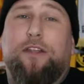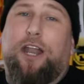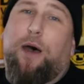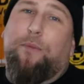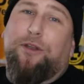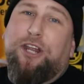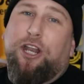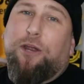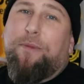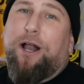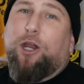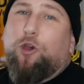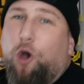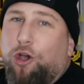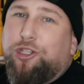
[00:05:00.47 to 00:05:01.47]
dann abonniere dich mal
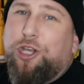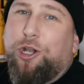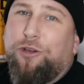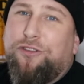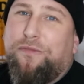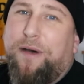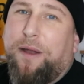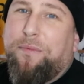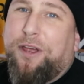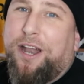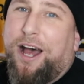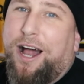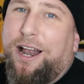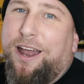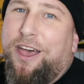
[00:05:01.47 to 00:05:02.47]
kostenlos auf meinem
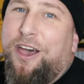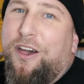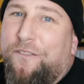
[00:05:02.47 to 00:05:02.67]
Kanal,